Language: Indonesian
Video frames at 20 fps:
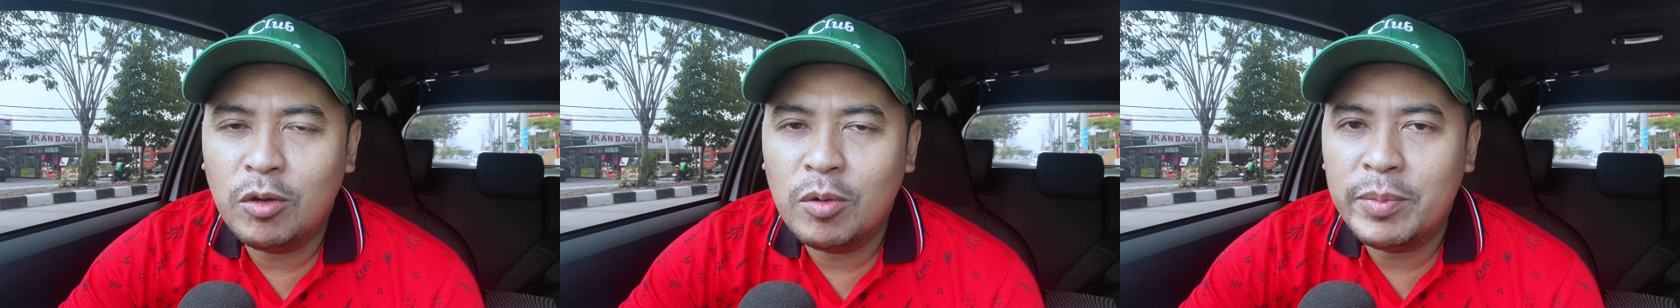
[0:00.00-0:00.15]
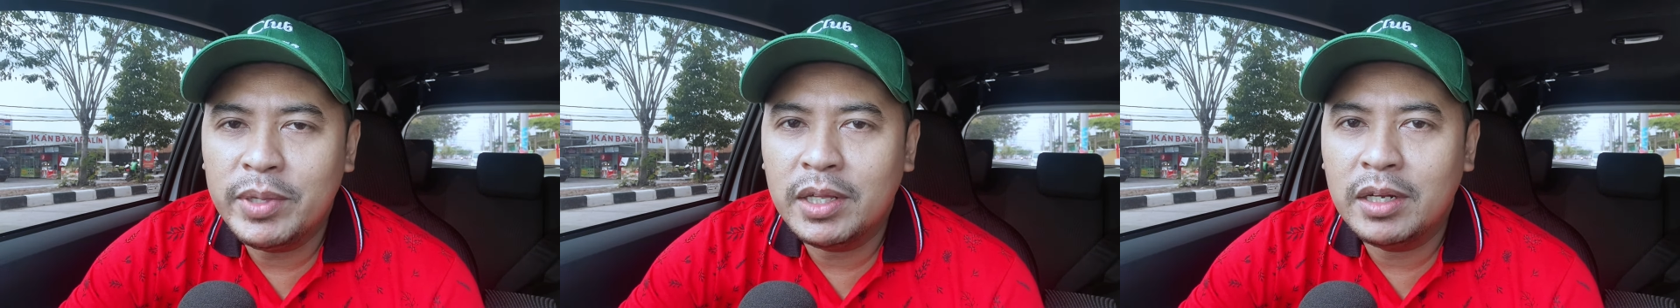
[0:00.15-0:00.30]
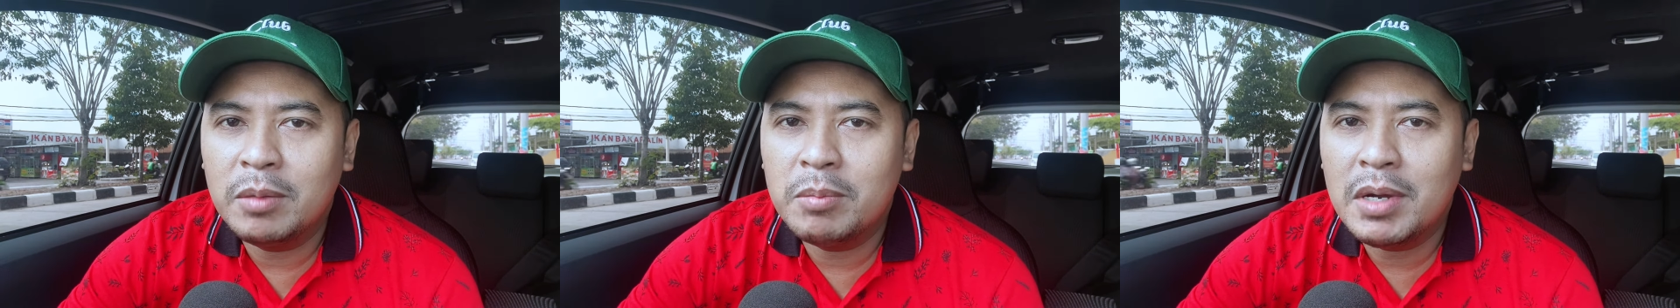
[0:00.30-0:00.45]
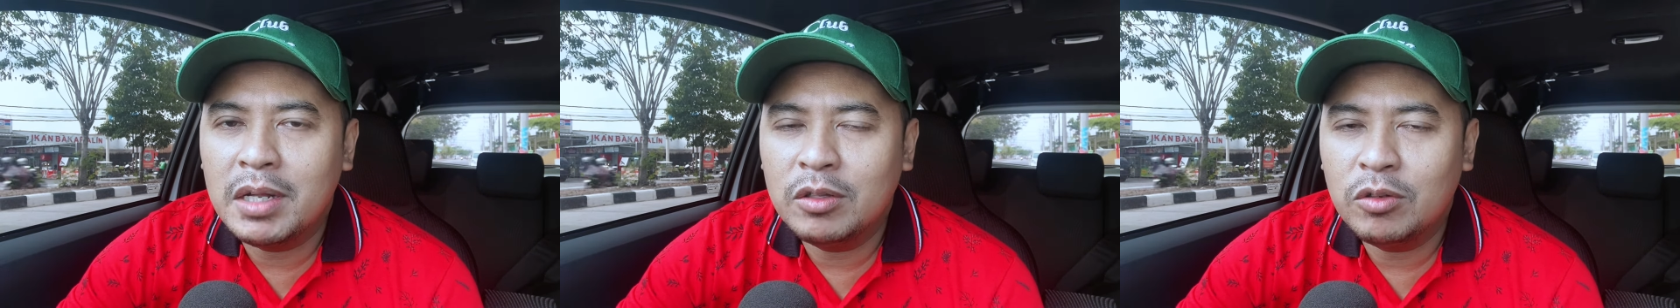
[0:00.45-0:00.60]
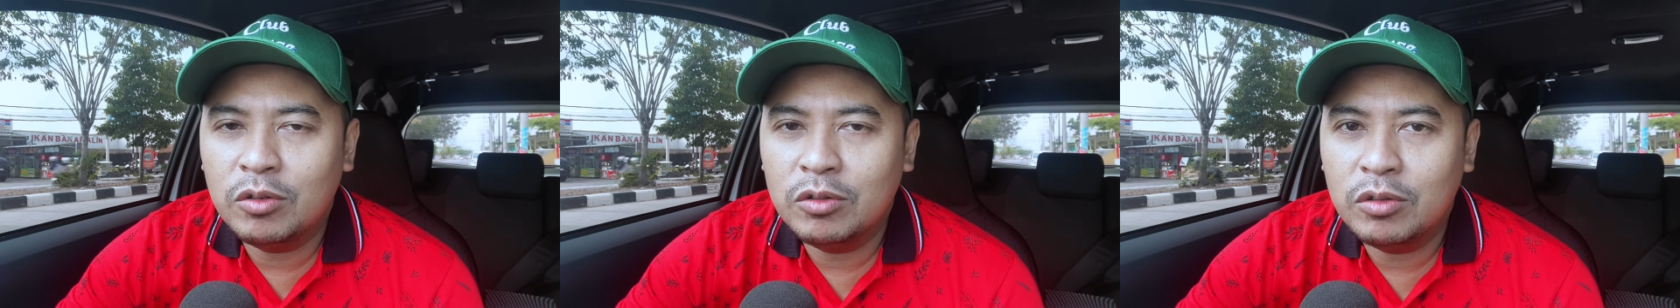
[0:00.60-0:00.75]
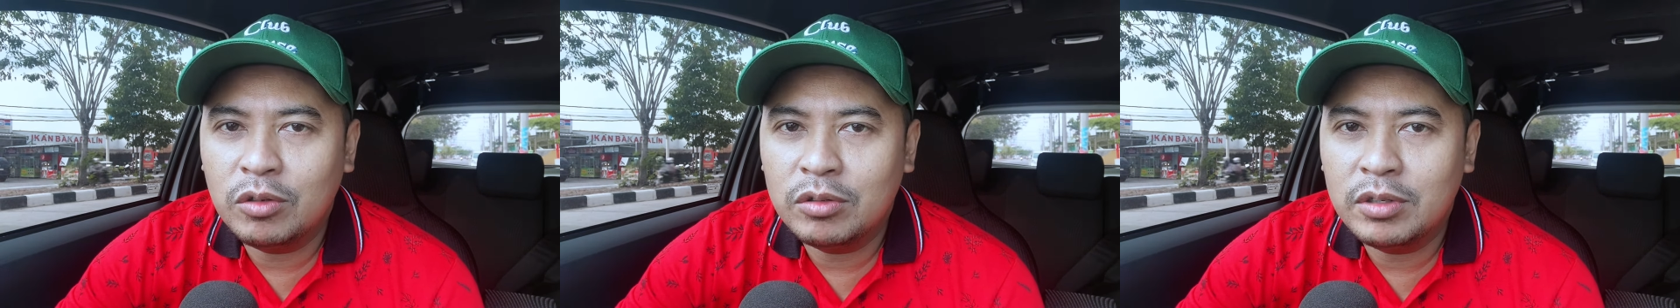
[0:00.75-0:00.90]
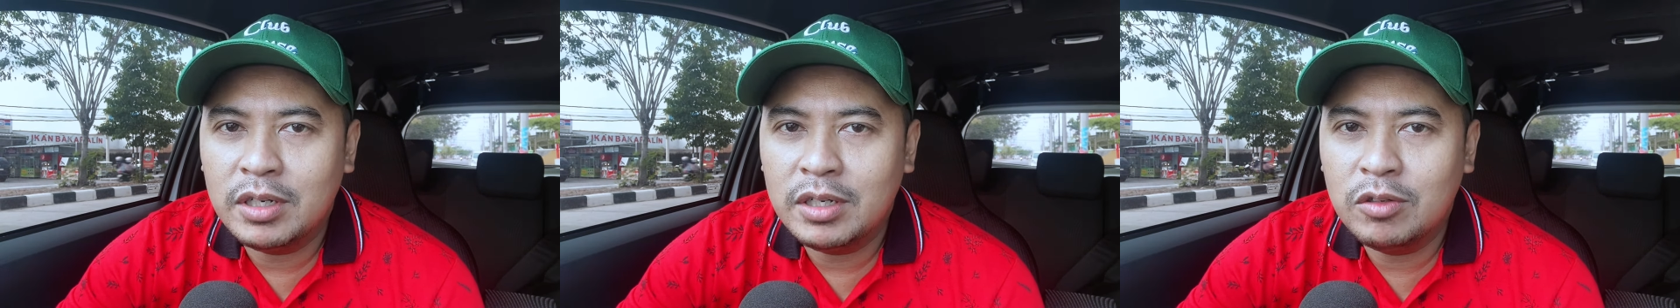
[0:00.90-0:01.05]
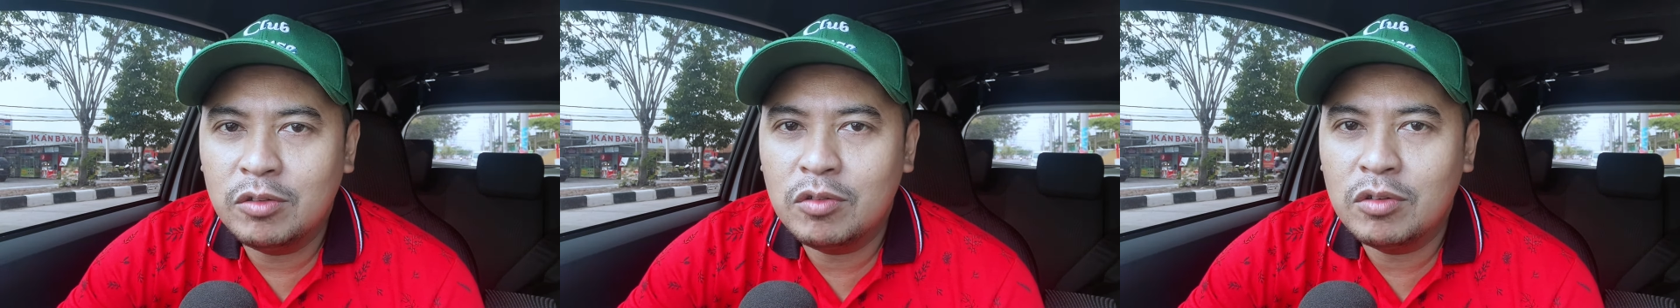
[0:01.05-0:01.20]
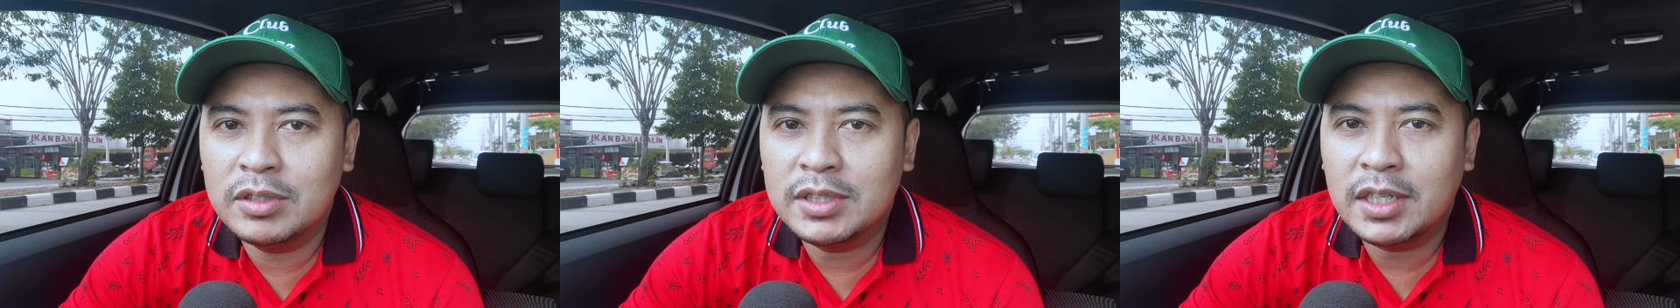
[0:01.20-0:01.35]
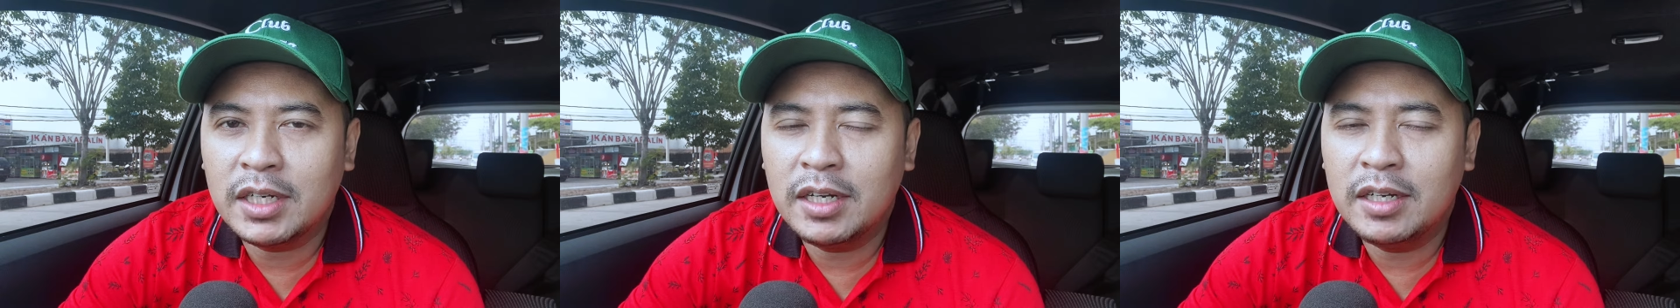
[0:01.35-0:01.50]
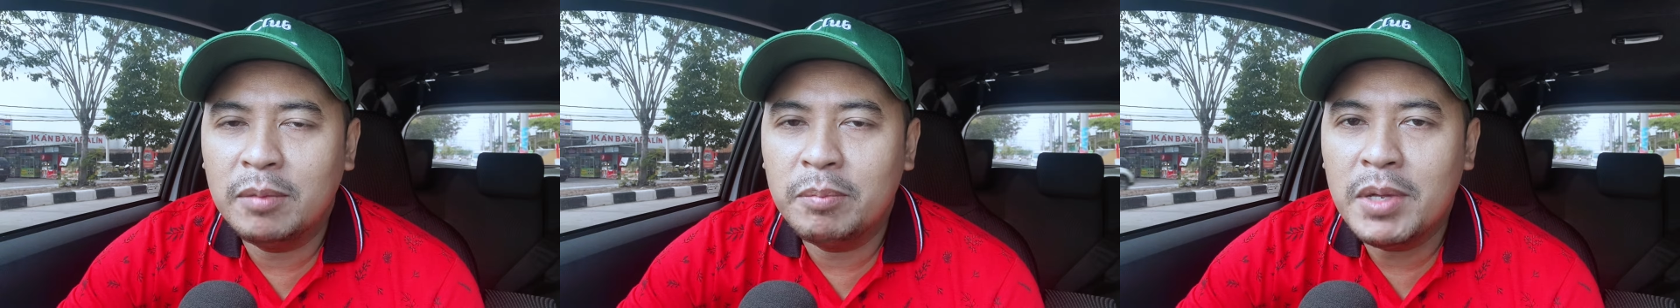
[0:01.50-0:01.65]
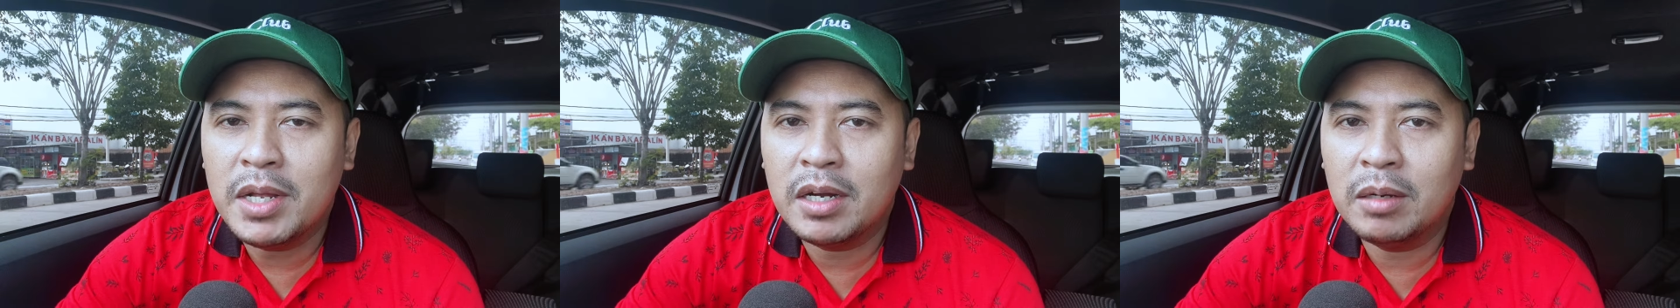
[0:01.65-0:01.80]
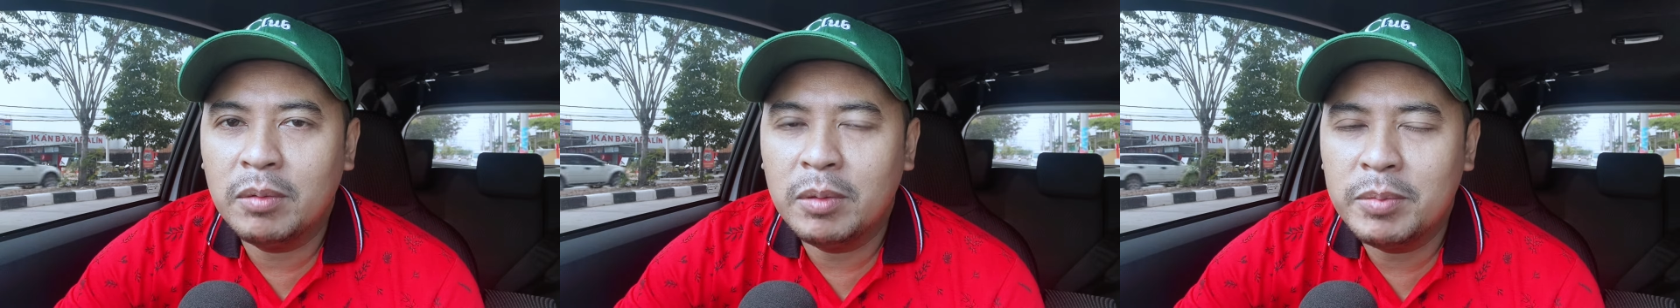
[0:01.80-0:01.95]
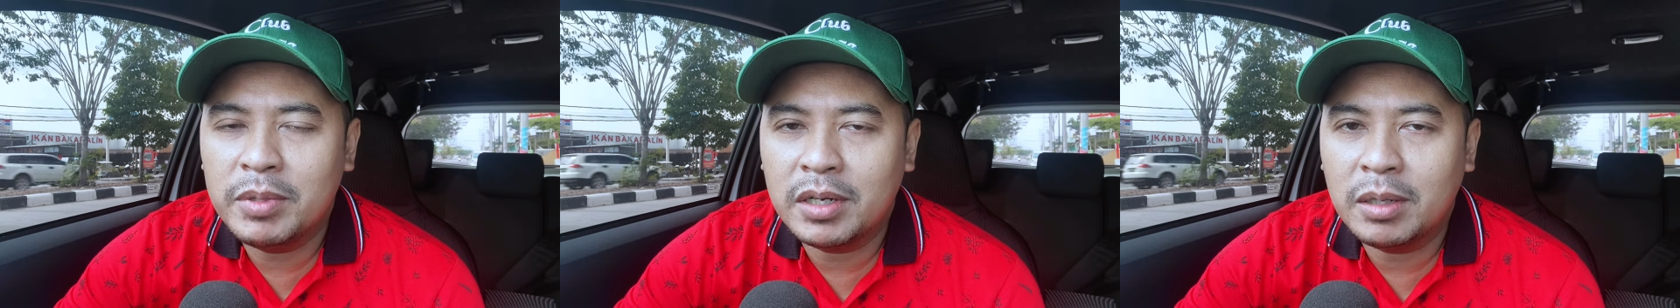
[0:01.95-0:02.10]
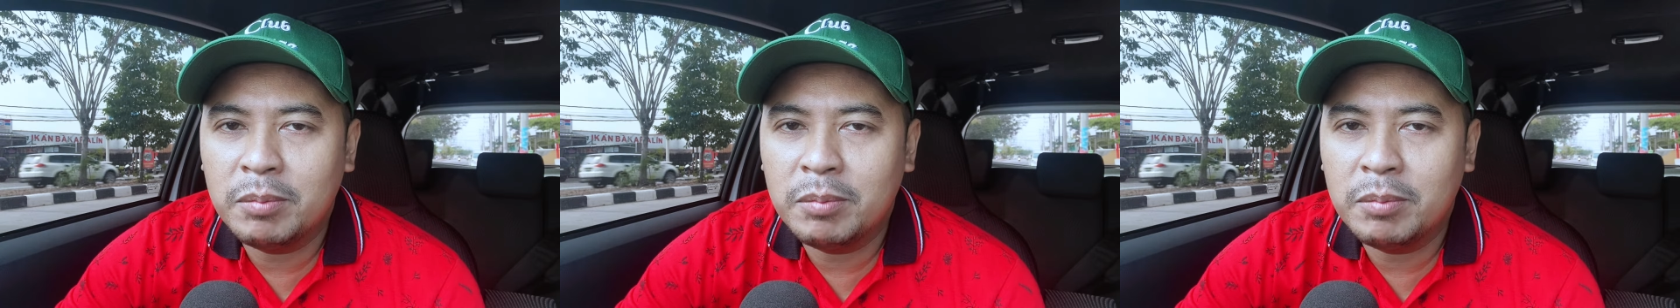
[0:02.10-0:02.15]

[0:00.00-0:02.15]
gue minta dibantu untuk didukung channel ini biar lebih